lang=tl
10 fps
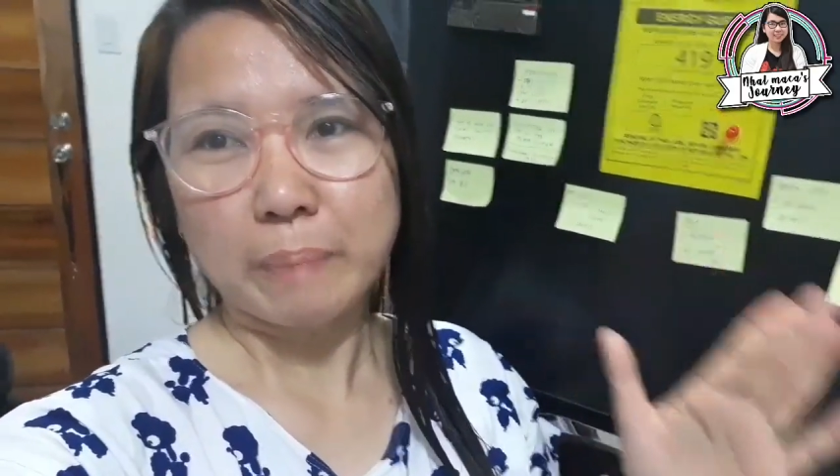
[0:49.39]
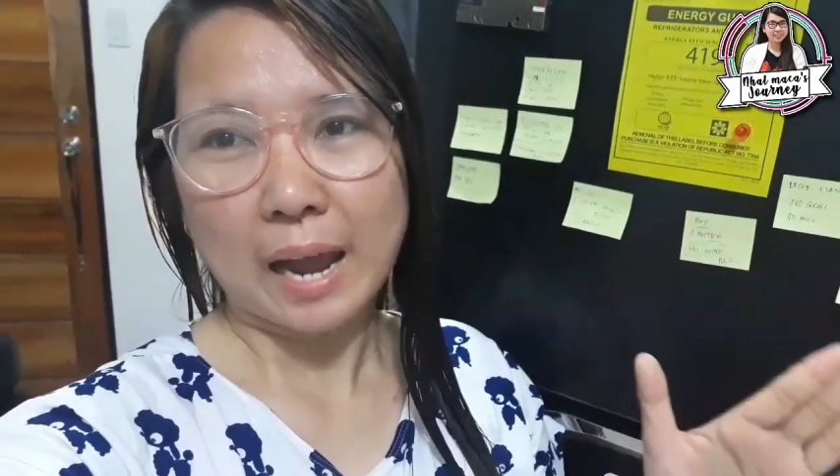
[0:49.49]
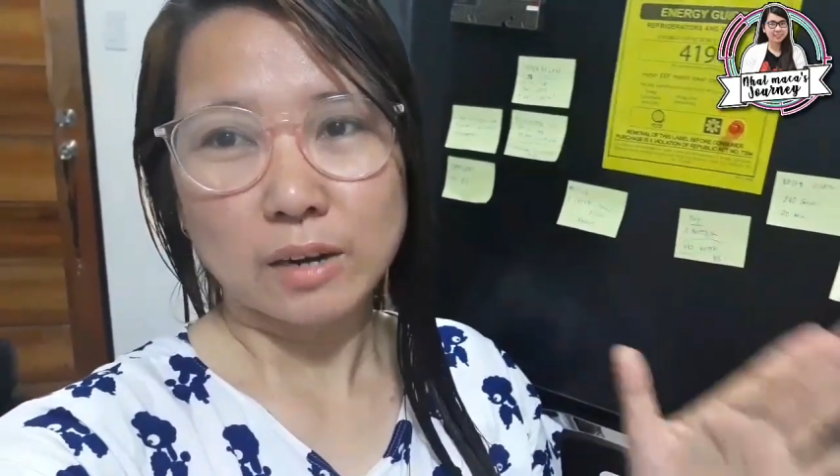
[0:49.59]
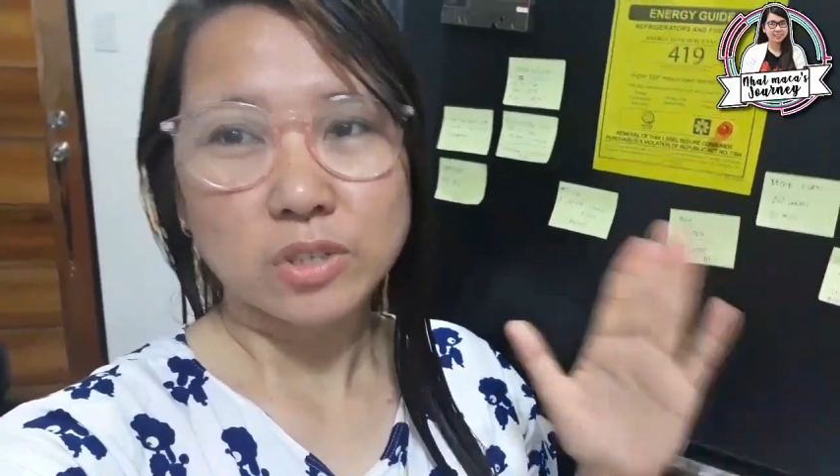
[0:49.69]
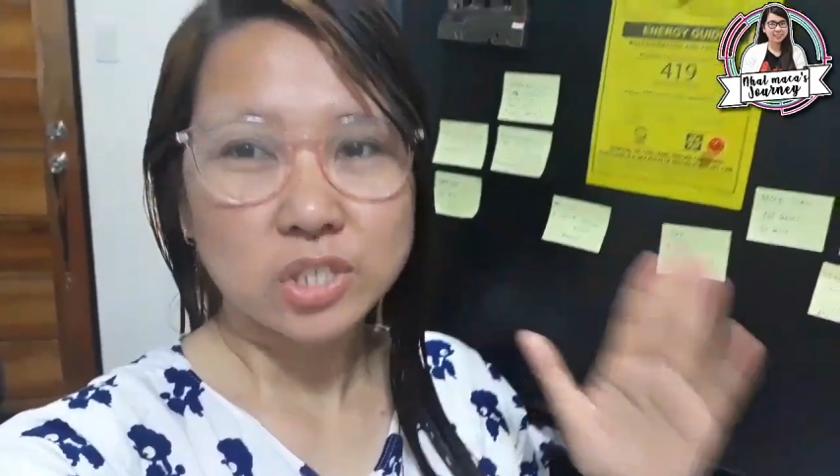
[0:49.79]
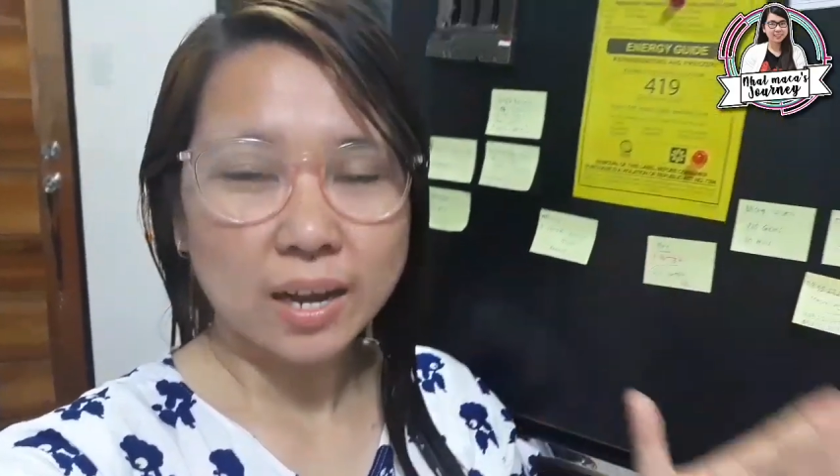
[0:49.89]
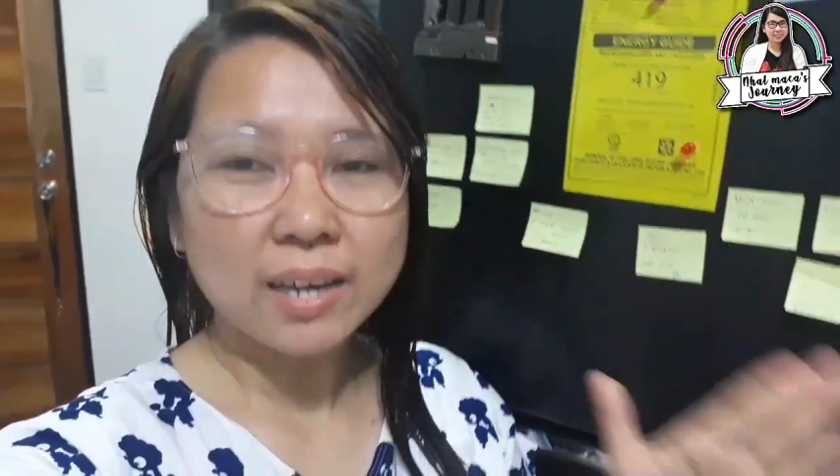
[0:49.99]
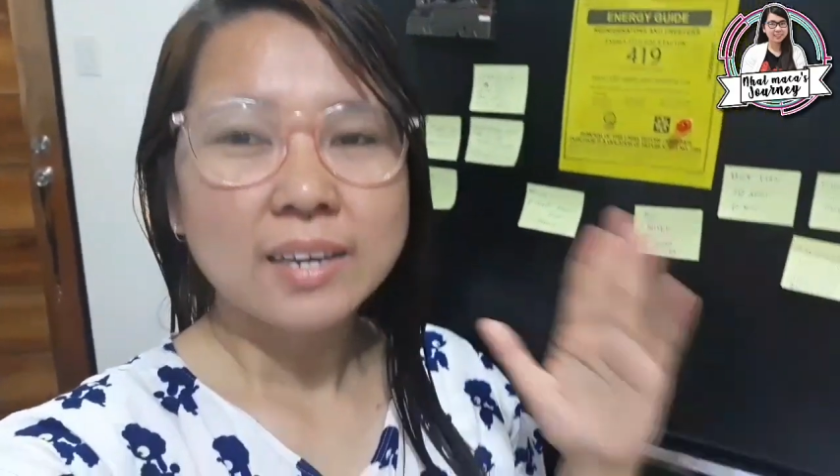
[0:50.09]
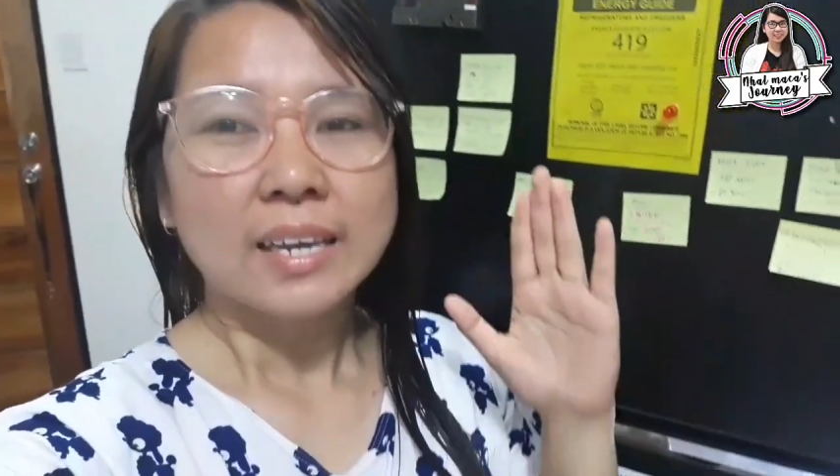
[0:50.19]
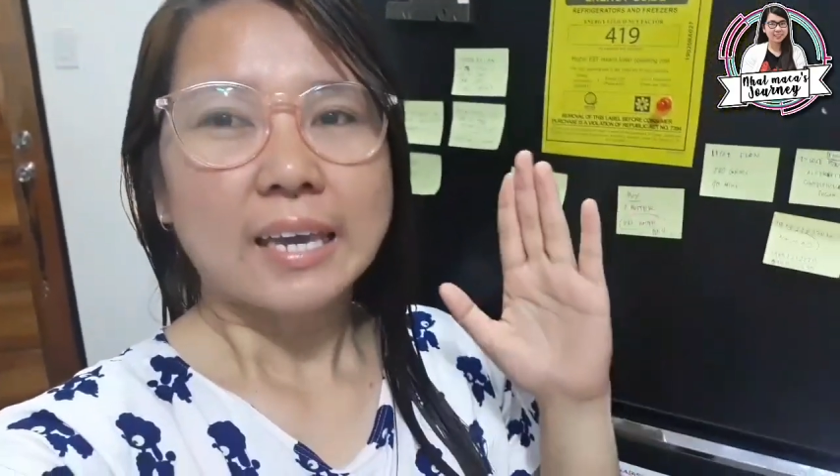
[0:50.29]
paano
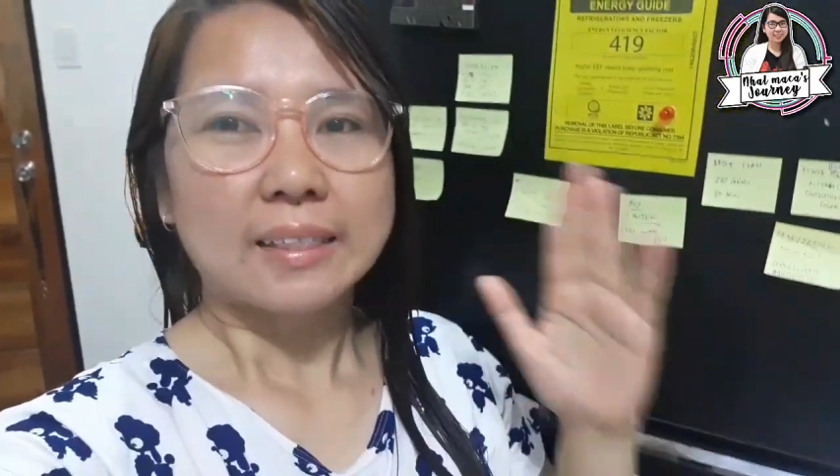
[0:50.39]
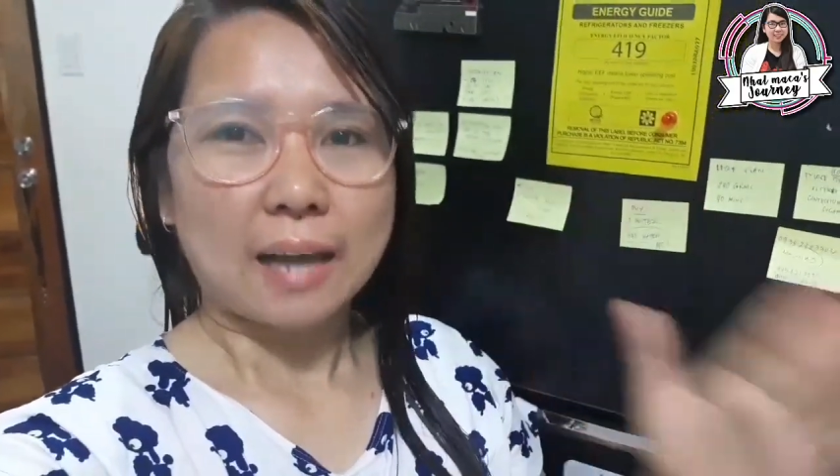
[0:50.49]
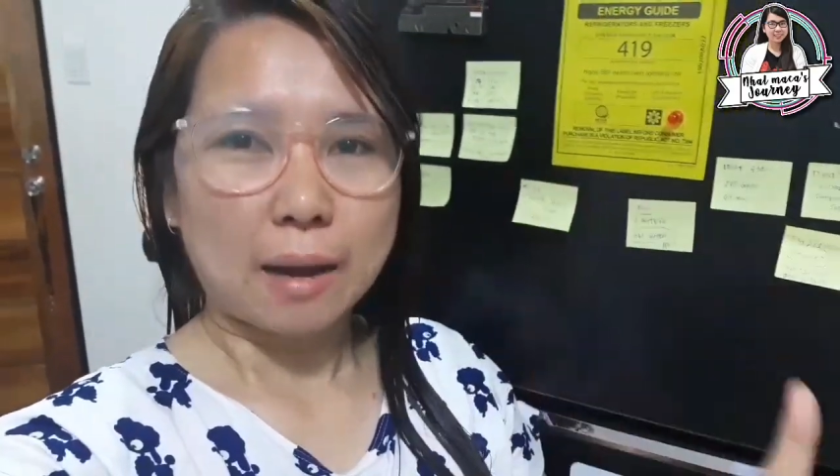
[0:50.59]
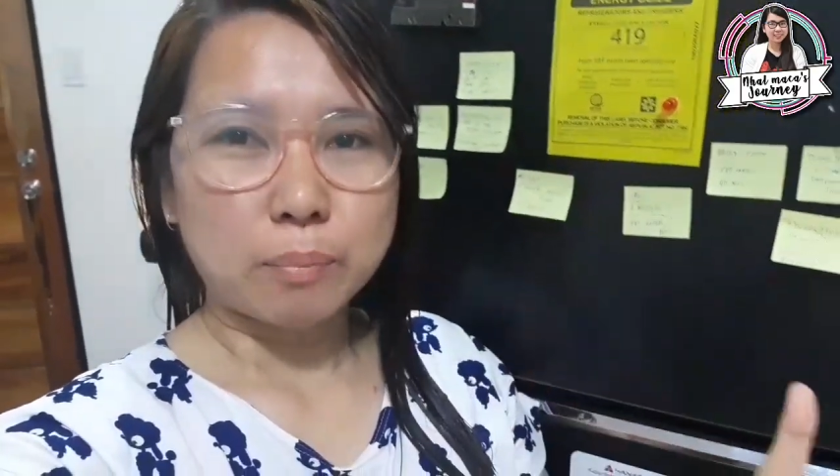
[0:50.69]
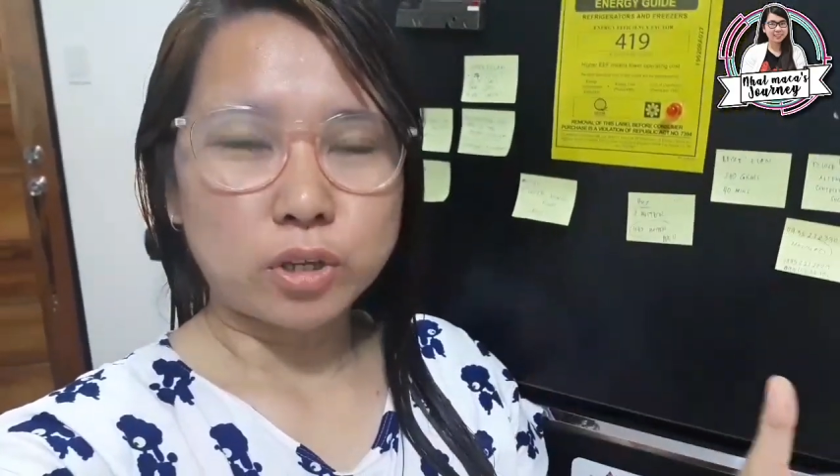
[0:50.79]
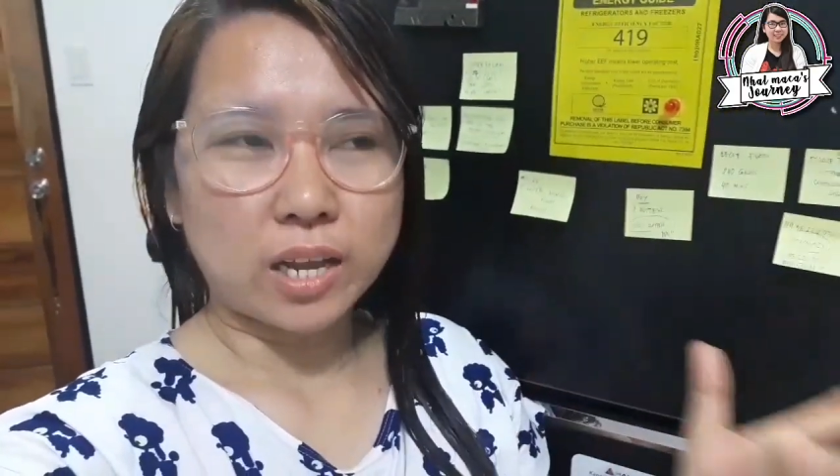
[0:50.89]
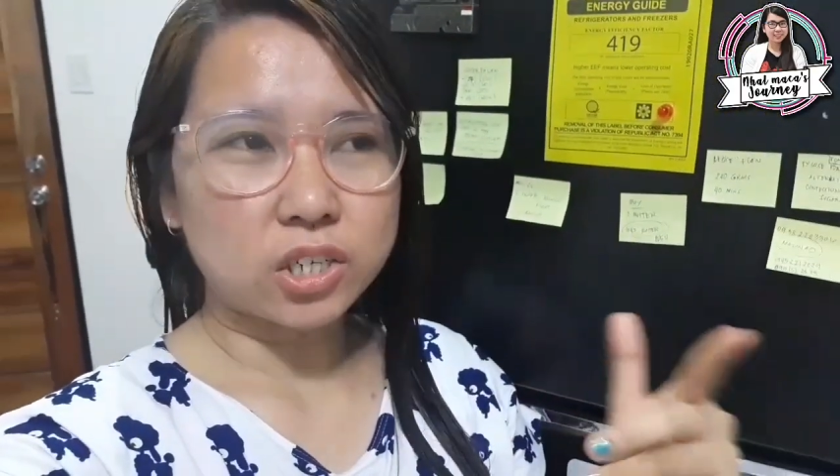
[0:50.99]
siya itapon.